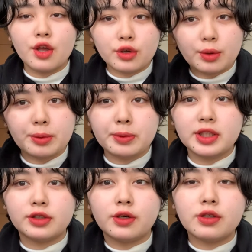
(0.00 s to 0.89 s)

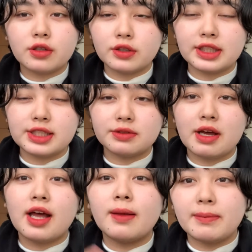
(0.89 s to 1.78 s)
コミボダゴ、こんにち
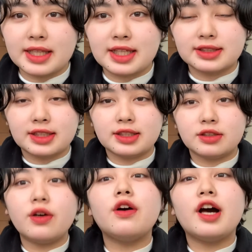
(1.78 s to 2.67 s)
は。メイダーチャンネル
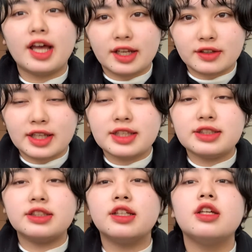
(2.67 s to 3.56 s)
のあいので
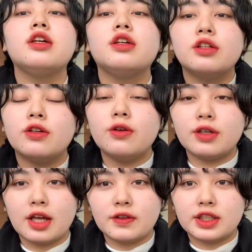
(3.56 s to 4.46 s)
す。今
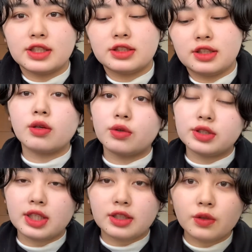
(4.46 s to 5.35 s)
回はですね、こ
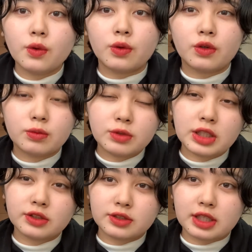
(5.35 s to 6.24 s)
ちらの
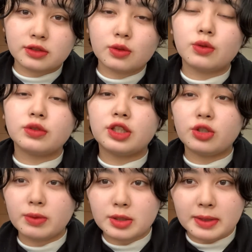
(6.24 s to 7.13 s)
ロムさんの
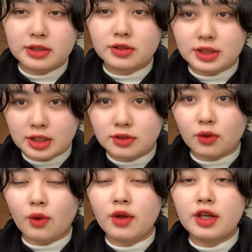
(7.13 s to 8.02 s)

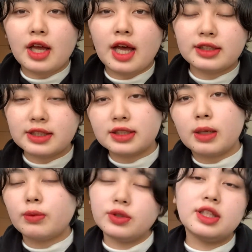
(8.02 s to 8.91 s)
ゼロベルベットティント。私が
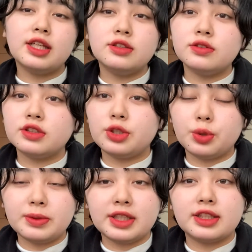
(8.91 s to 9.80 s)
持っている色
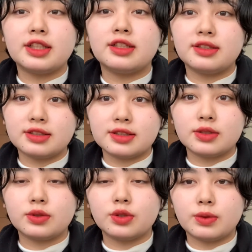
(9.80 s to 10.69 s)
味だけなんですけ
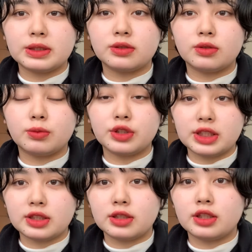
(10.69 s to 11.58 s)
ど、今日はその持っ
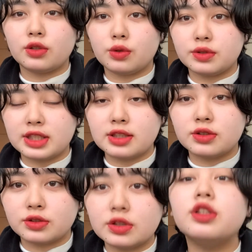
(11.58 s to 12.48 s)
てる色全
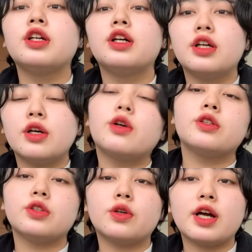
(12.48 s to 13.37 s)
色ご
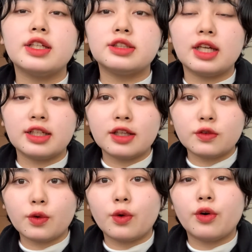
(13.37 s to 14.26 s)
紹介したいな
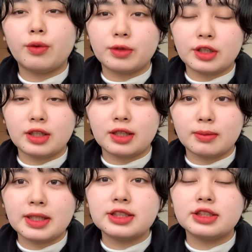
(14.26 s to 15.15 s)
と思い
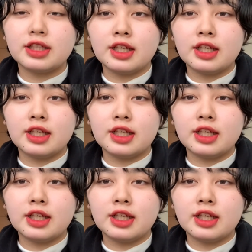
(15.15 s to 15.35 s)
ます。